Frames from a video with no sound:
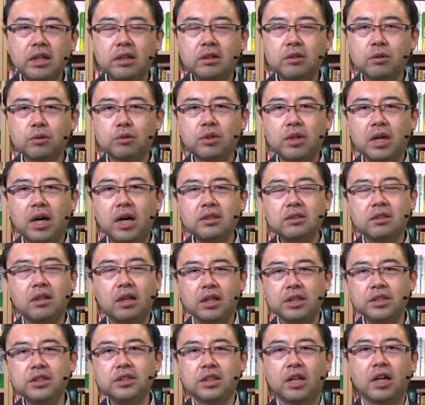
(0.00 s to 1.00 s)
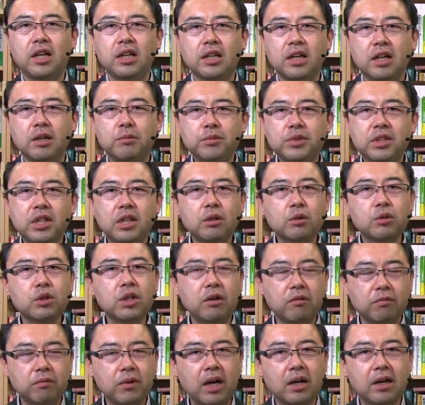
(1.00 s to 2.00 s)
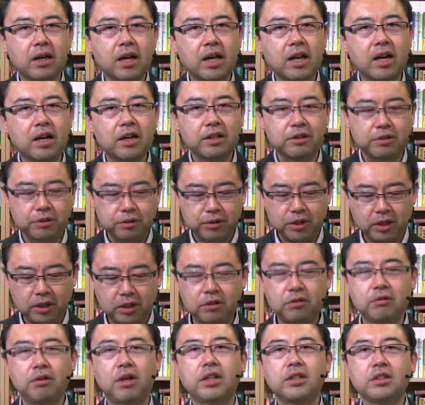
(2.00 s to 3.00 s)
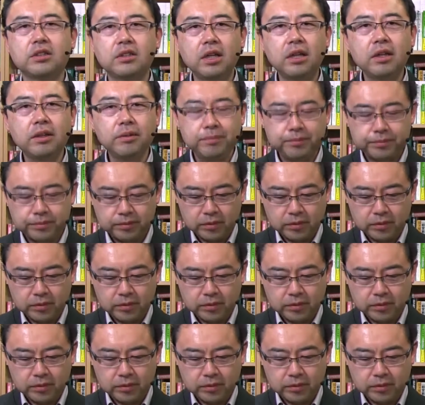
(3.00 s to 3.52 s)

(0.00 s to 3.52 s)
う、ことがあったらいいんじゃないかみたいなことが考えられるようになってくるわけですね。